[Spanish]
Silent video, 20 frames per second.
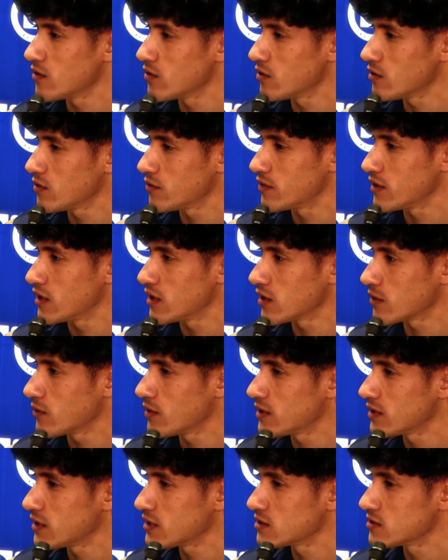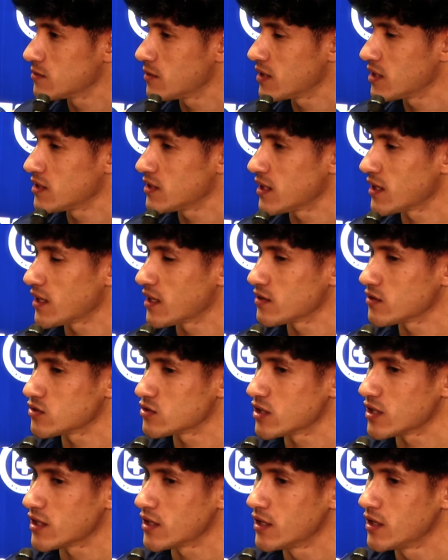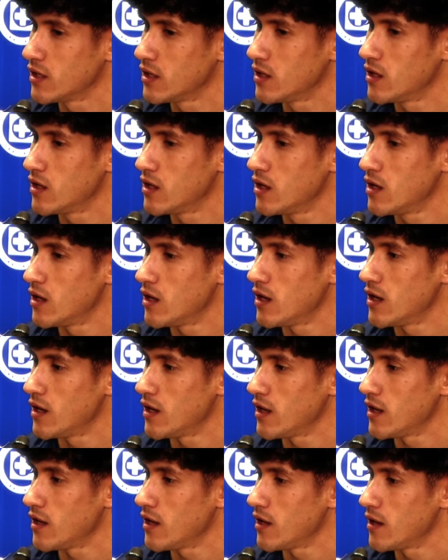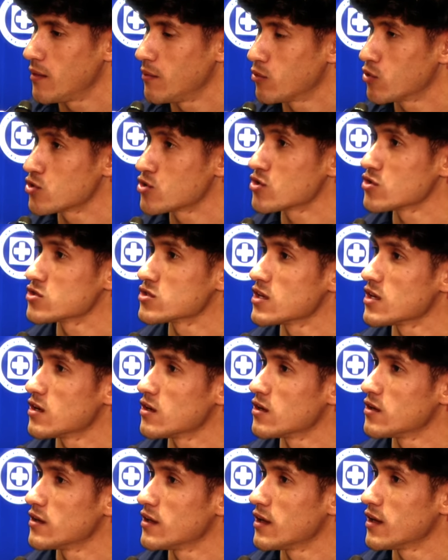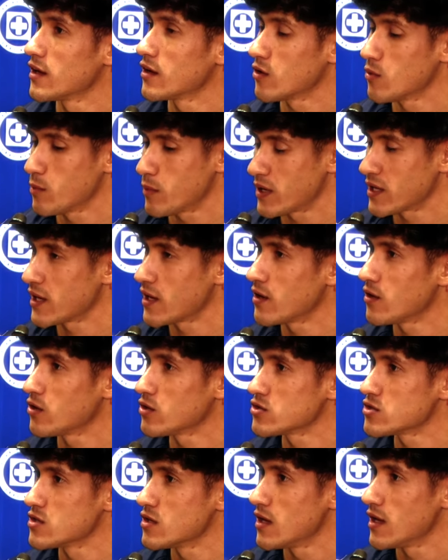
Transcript: ¿no? Al final de cuentas van integrándose eh, muchos de, compañeros,